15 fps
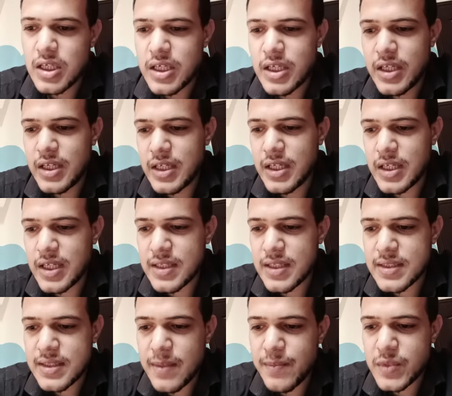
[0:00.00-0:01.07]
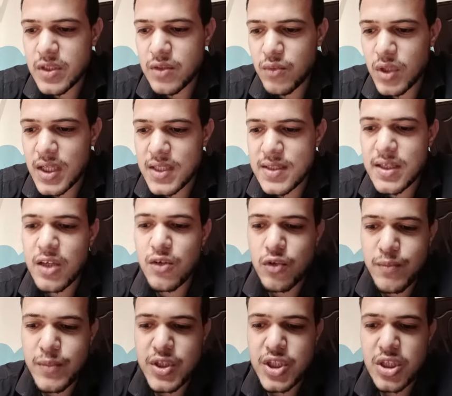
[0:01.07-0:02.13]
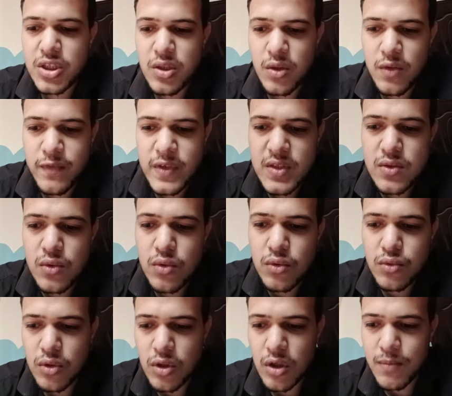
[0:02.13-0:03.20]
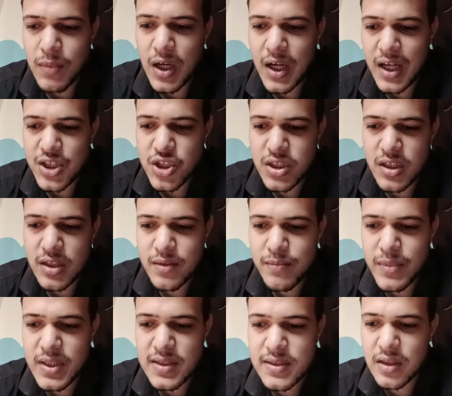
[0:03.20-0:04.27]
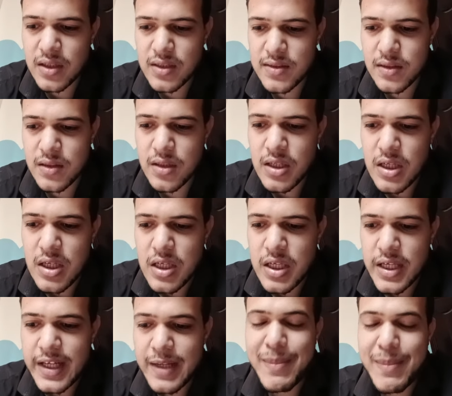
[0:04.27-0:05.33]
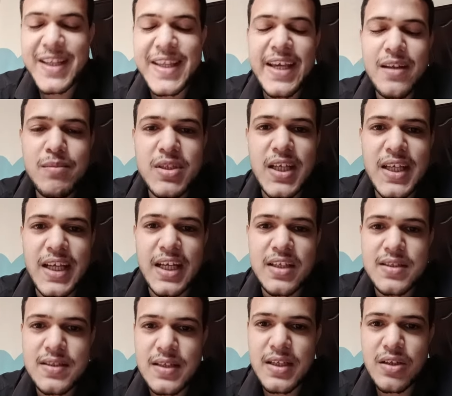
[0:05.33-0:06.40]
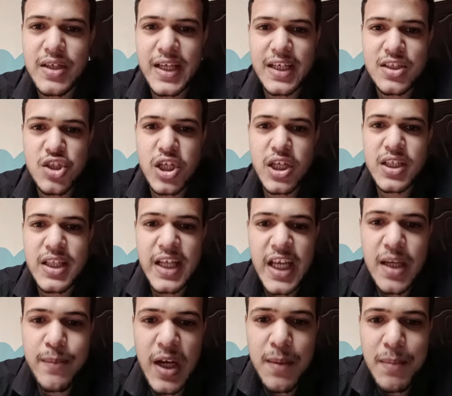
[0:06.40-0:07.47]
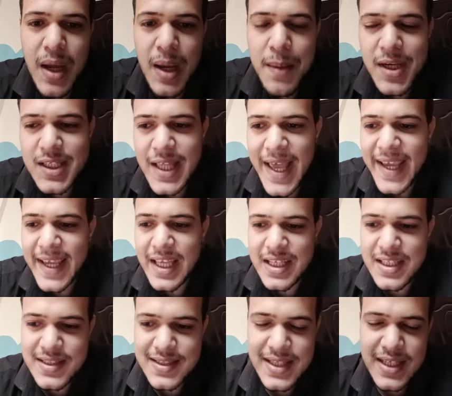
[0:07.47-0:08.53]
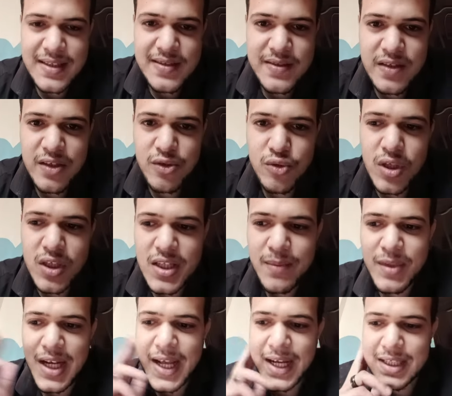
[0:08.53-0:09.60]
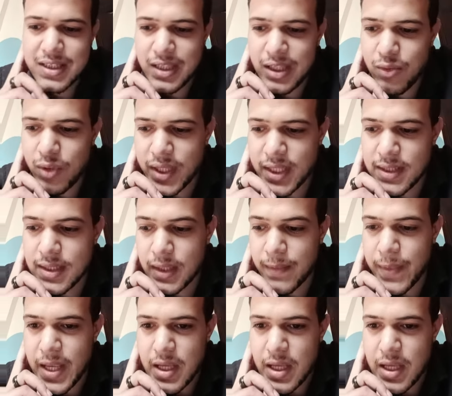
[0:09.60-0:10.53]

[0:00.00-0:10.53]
الهيرسبتين والجاتسايل والبريجيتا والفيزجو دول اربعه عشان البريست كانسر البدايل بتاع يعني زي يعني شركه الحكمه لما عملت حاجه زي الزيلودا ده من الحاجات الحلوه جدا